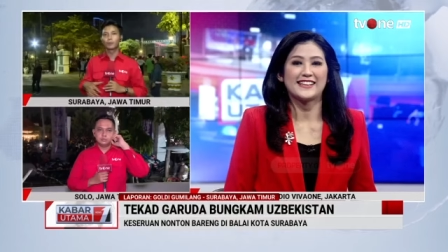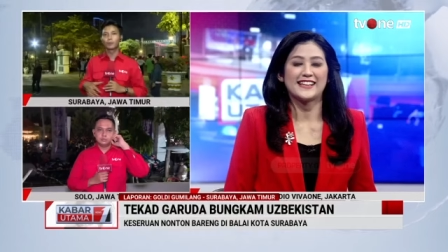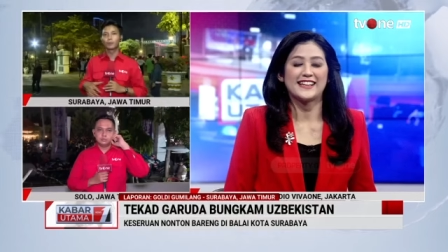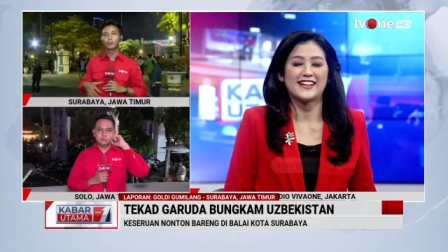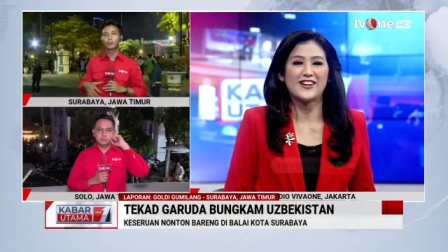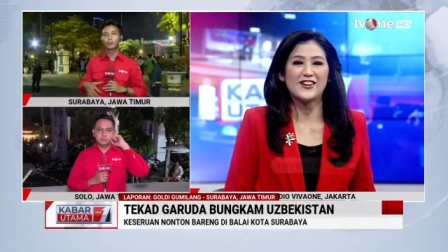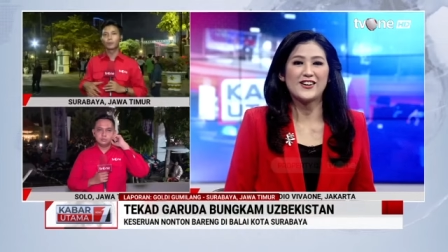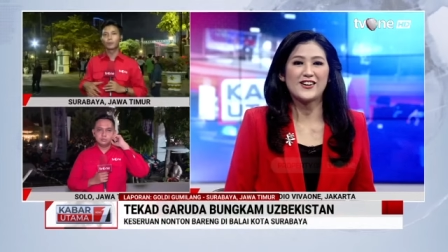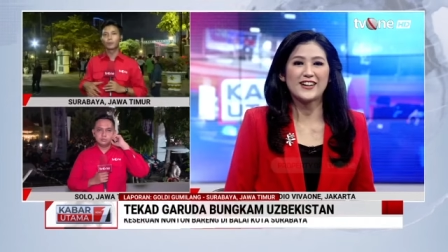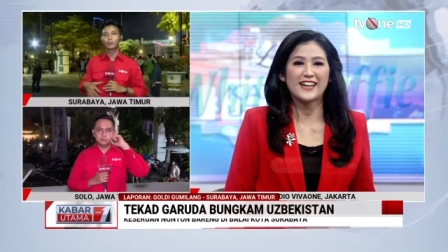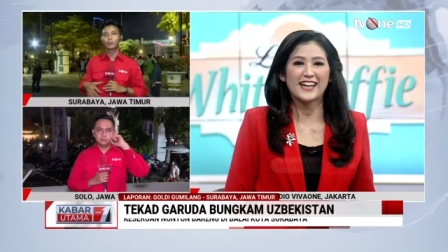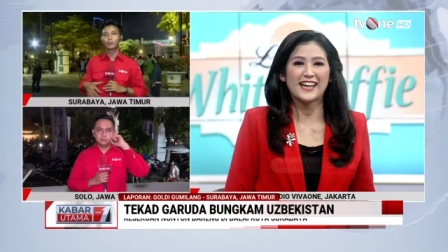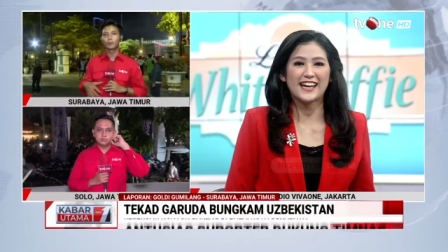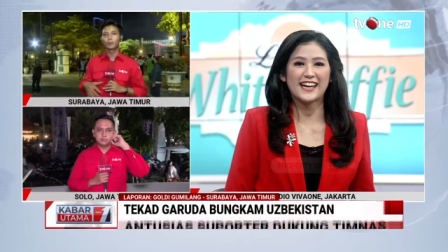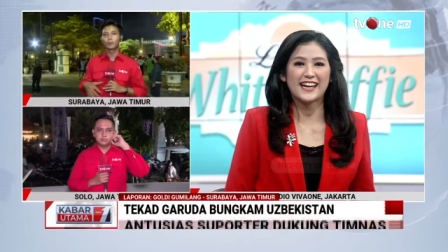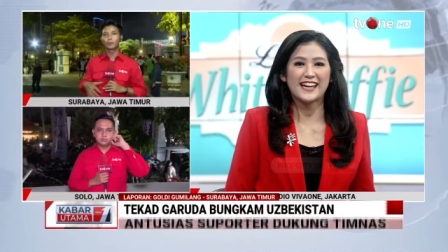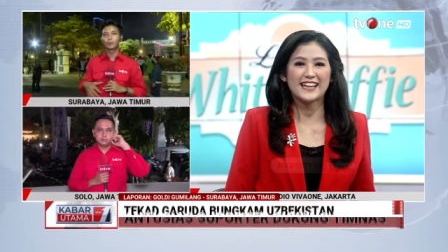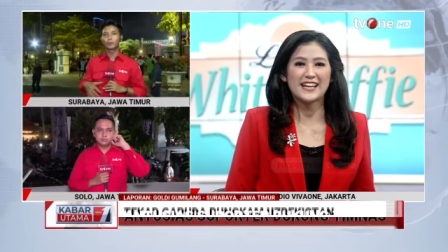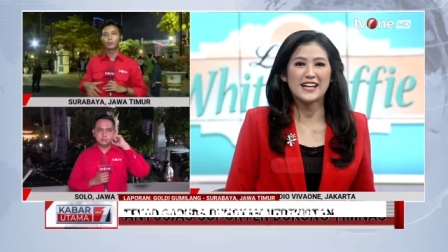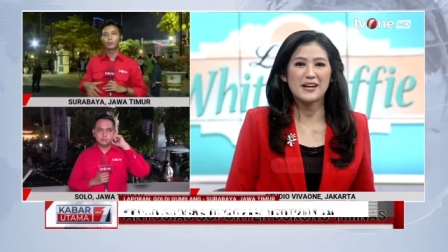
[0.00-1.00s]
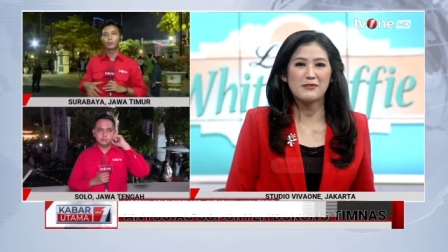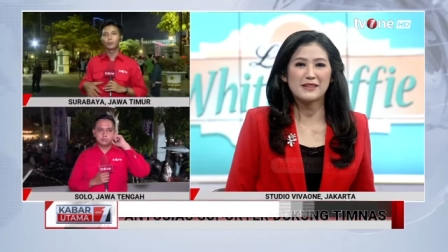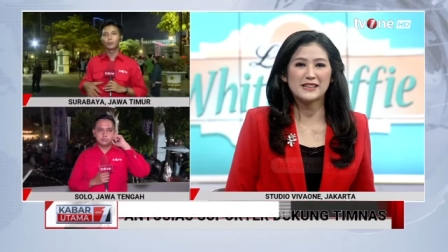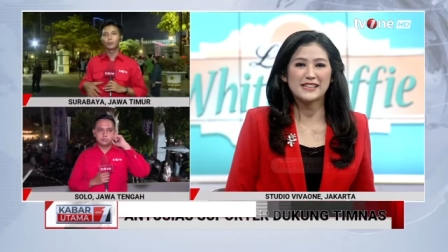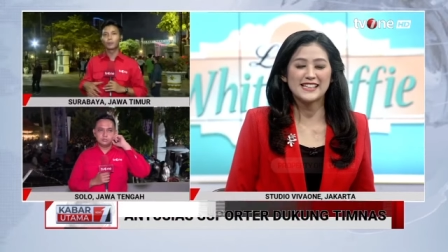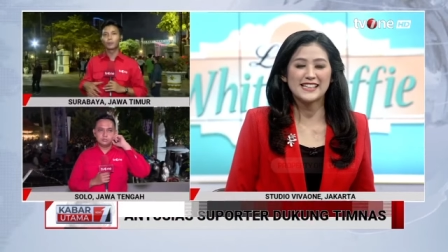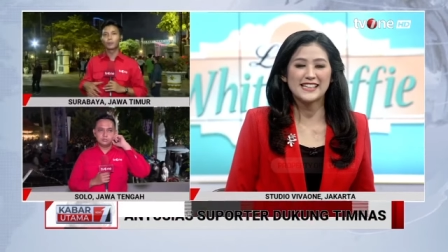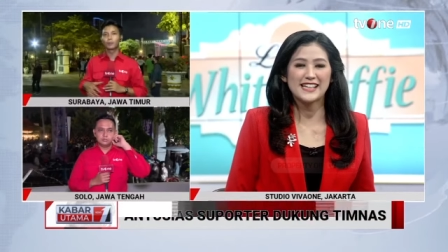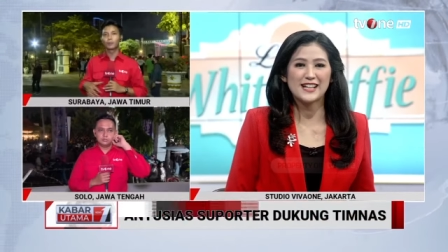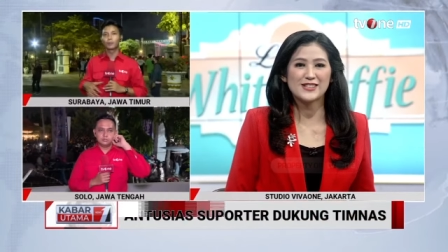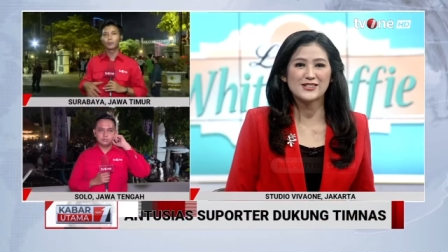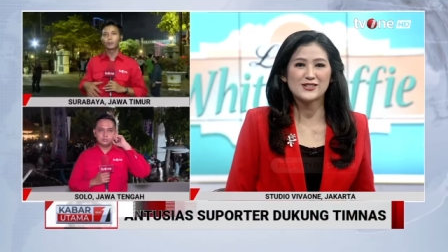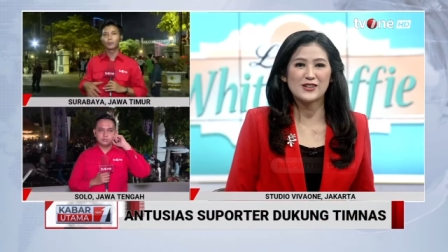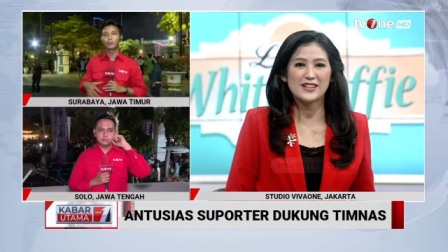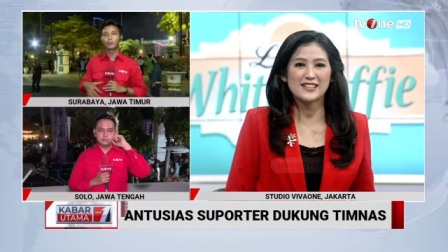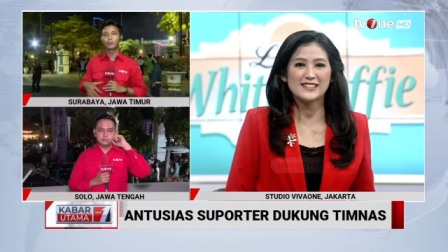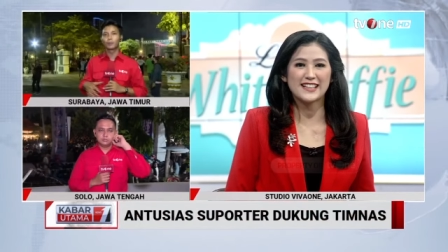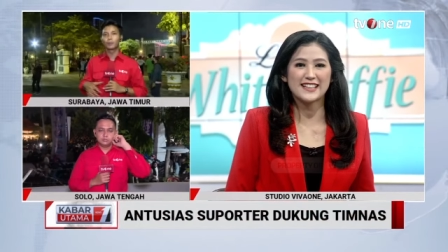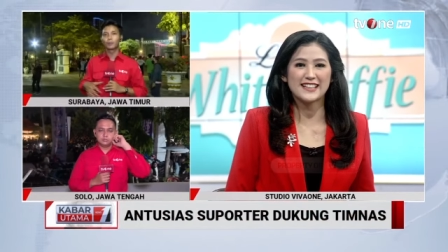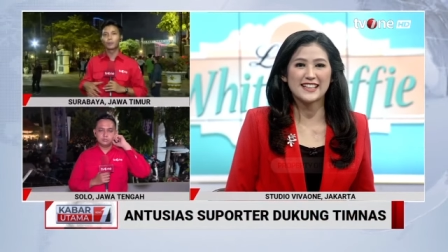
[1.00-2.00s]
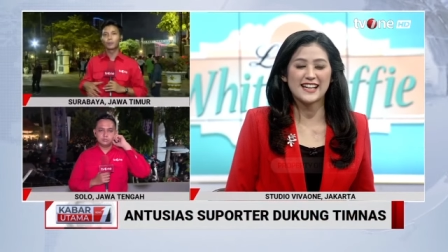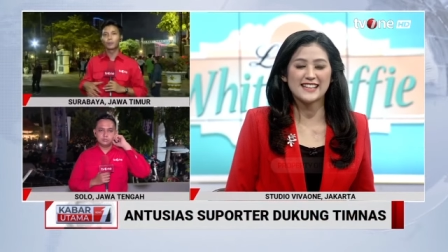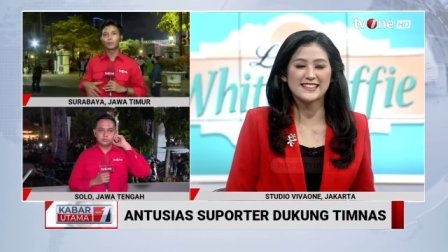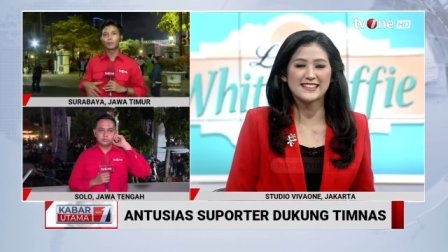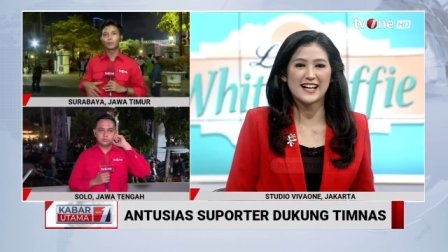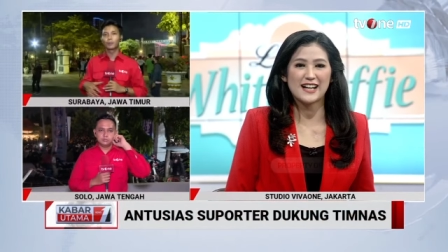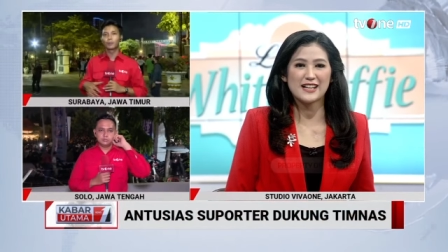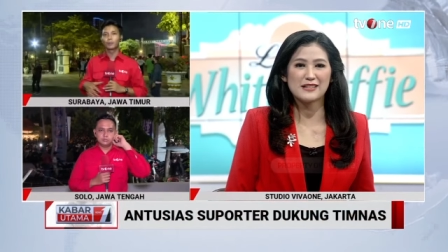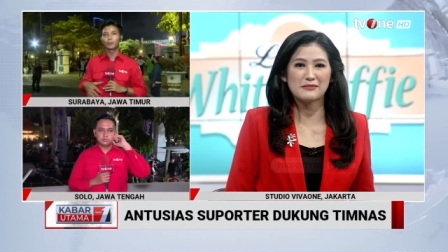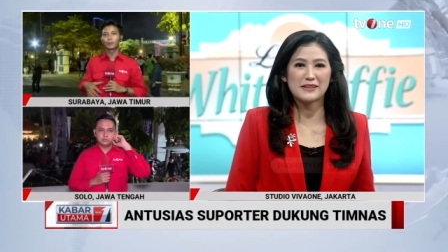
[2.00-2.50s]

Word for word: Oke, dapat dilihat suasana yang sangat